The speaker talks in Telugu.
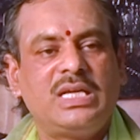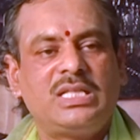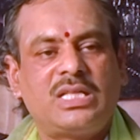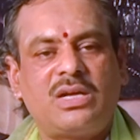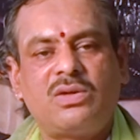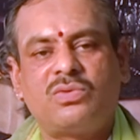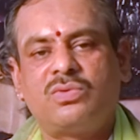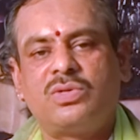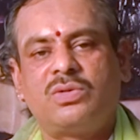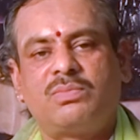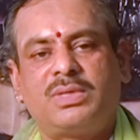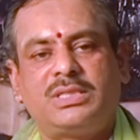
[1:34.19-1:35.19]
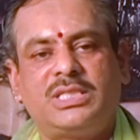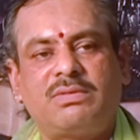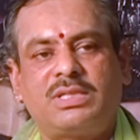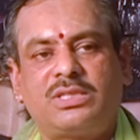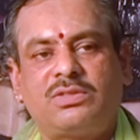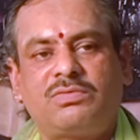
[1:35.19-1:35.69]
ఇతరులకు
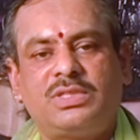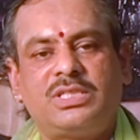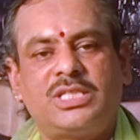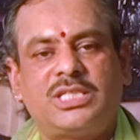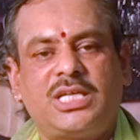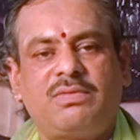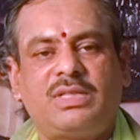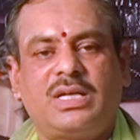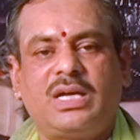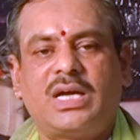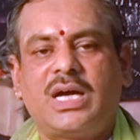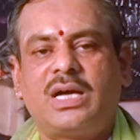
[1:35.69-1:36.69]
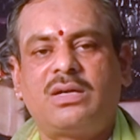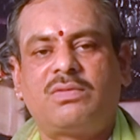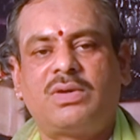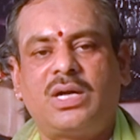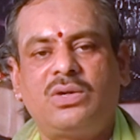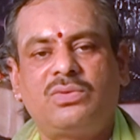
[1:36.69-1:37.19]
మధ్యవర్తిత్వం చేసే విధంగా
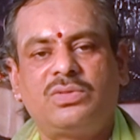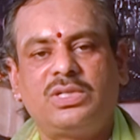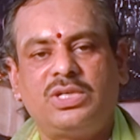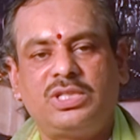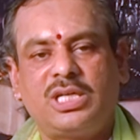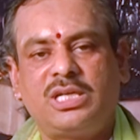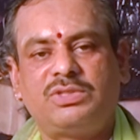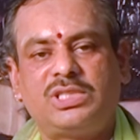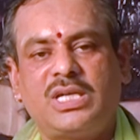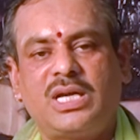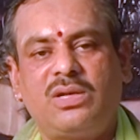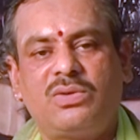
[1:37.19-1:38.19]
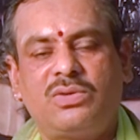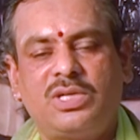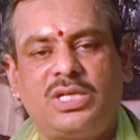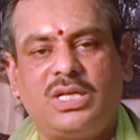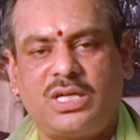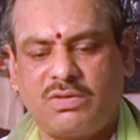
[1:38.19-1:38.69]
వాళ్ళు ఇతరుల విషయాల్లో
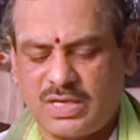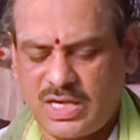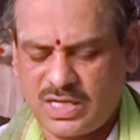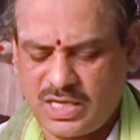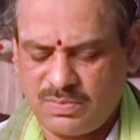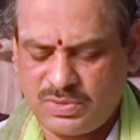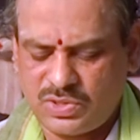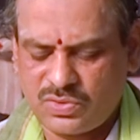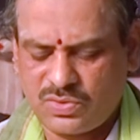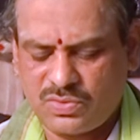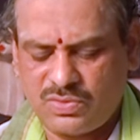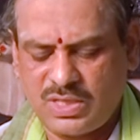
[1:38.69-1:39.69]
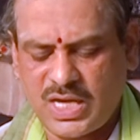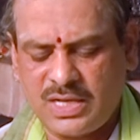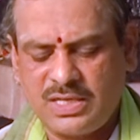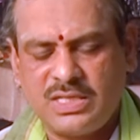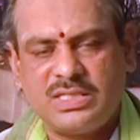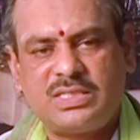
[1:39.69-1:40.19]
ఎక్కువగా కల్పించుకోకుండా
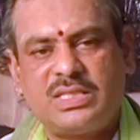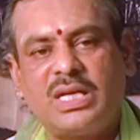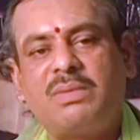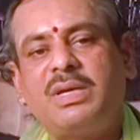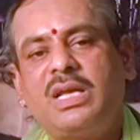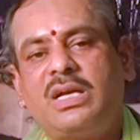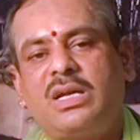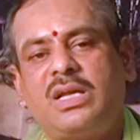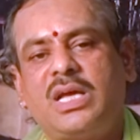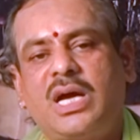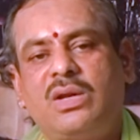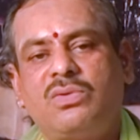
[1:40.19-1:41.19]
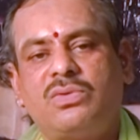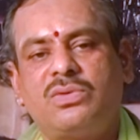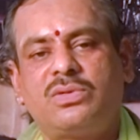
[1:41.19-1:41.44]
స్థిరమైన నిర్ణయాలు